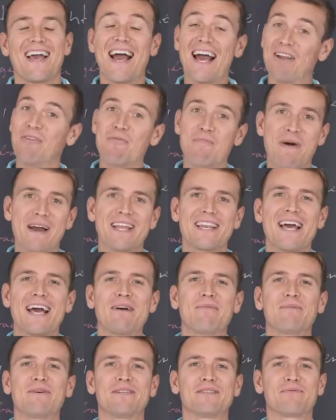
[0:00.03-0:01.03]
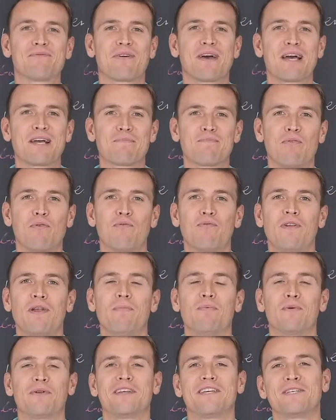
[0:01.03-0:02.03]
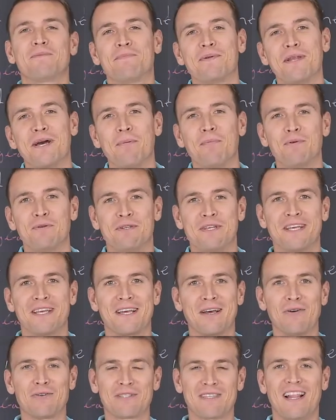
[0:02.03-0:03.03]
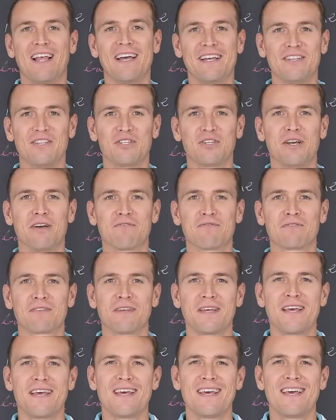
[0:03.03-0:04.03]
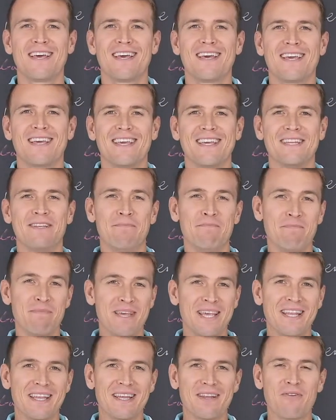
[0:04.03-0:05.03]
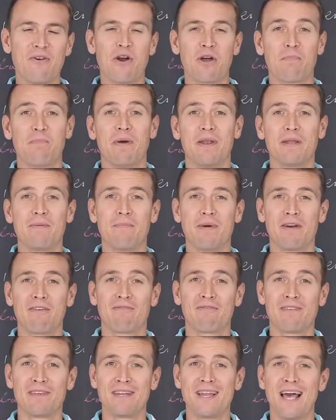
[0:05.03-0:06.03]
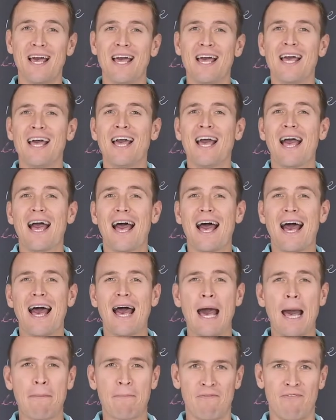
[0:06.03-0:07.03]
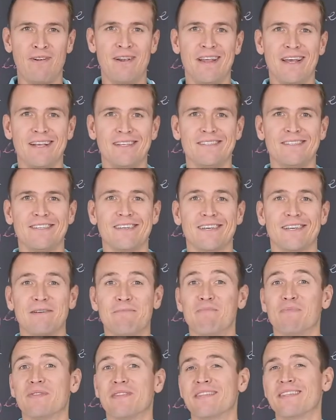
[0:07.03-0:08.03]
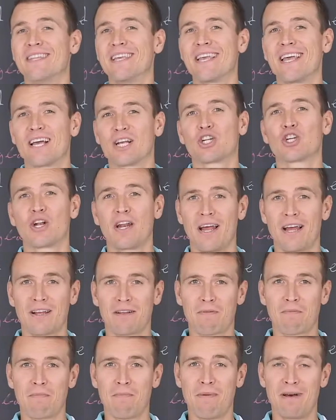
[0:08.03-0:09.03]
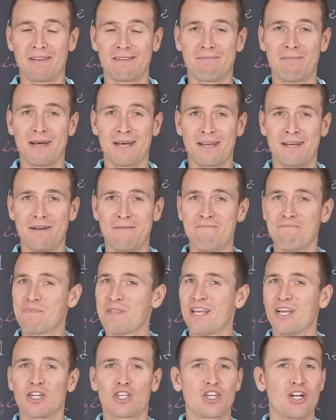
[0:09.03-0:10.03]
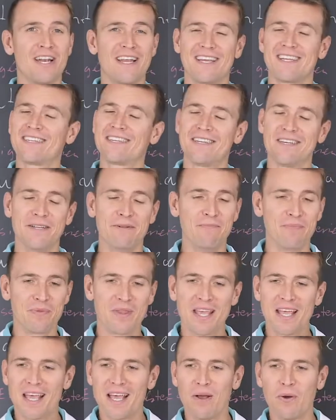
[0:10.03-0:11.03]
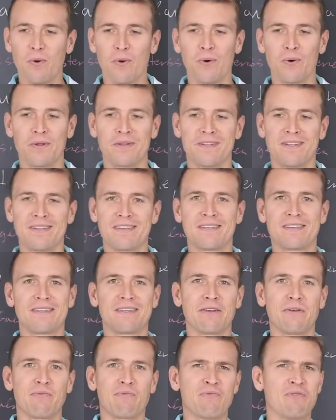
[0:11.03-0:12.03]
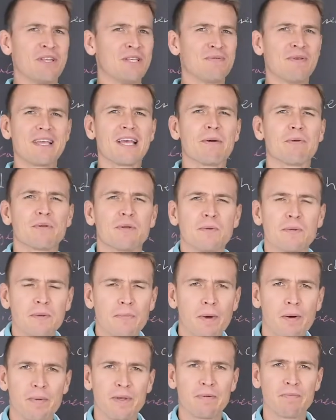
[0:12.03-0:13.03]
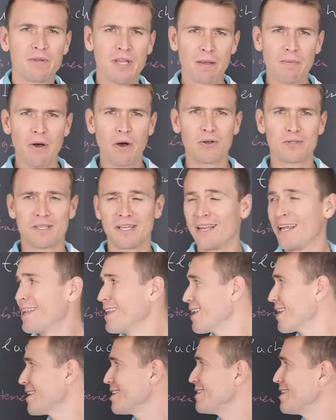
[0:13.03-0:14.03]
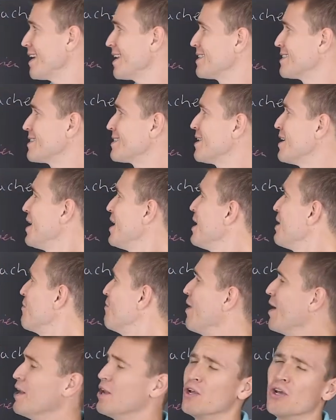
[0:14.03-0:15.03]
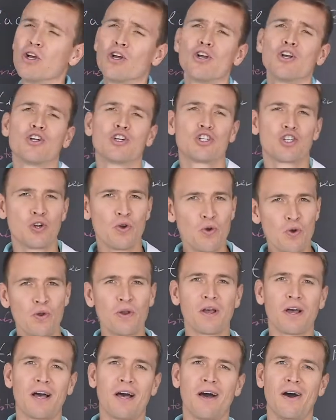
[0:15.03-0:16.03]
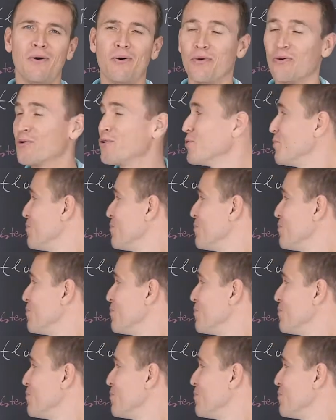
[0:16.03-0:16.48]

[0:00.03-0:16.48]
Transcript: Hallo, mein Name ist Frank Bufflepp und ich bin Apotheker aus Leidenschaft. In den Medien hört man immer wieder Apfelessig, der Schlankmacher, schlechthin. Und deswegen habe ich mich mal mit dem Thema auseinandergesetzt, weil schönere Haut,